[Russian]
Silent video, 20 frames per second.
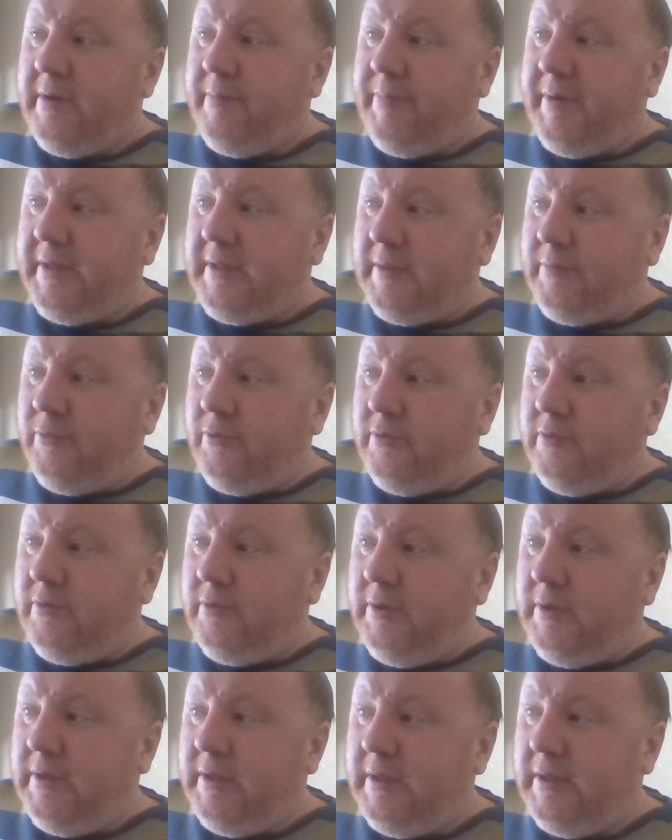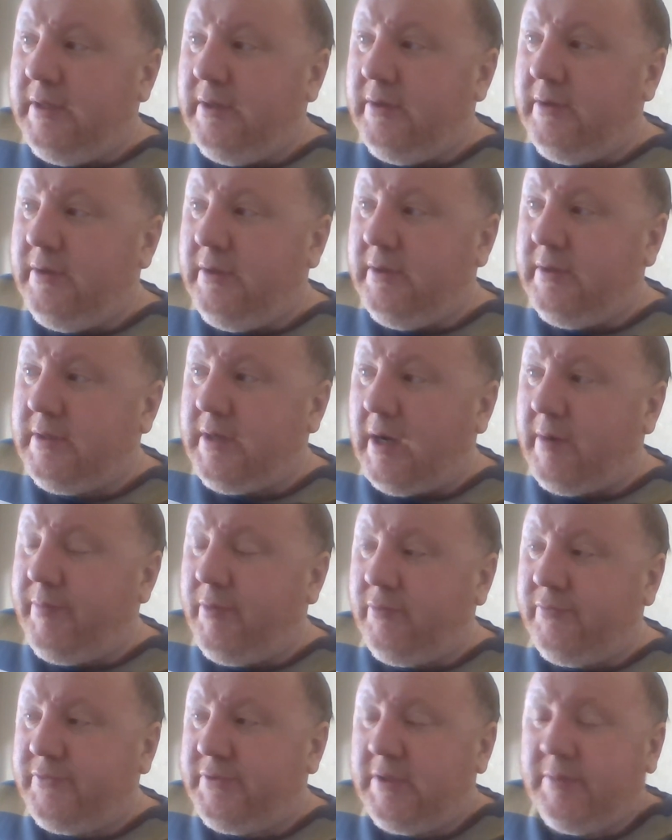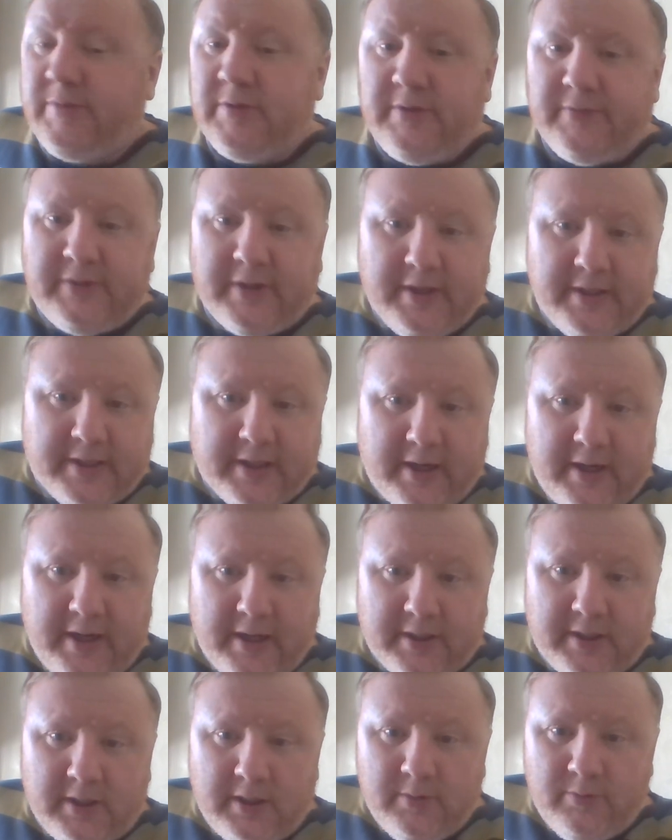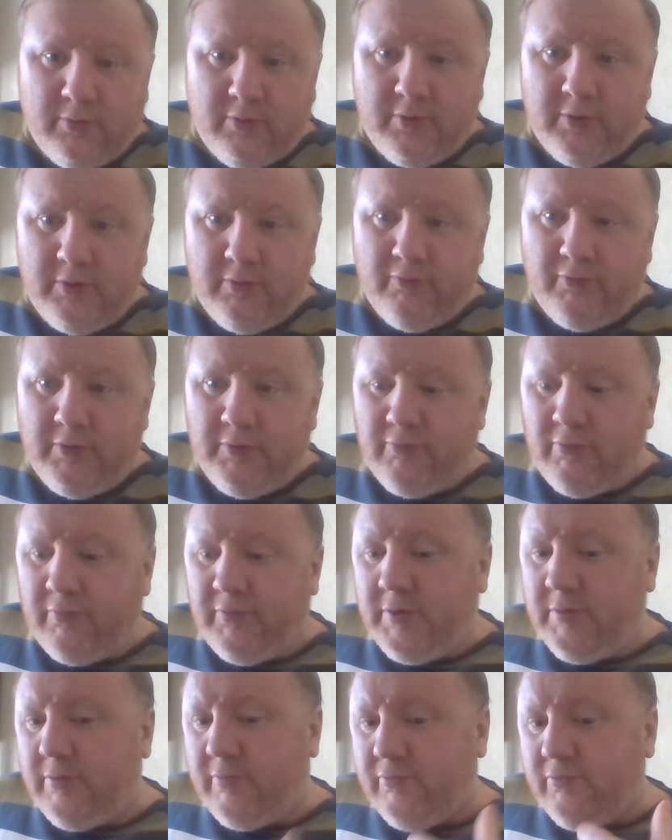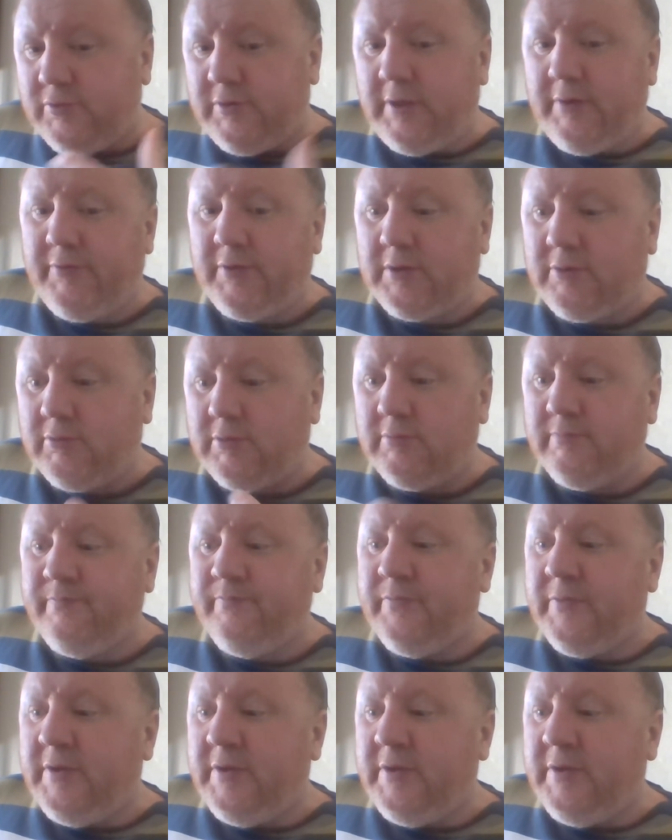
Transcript: Поэтому, э, как бы он всегда был на вторых ролях, ему, и у него, видимо, внутри вот эти вот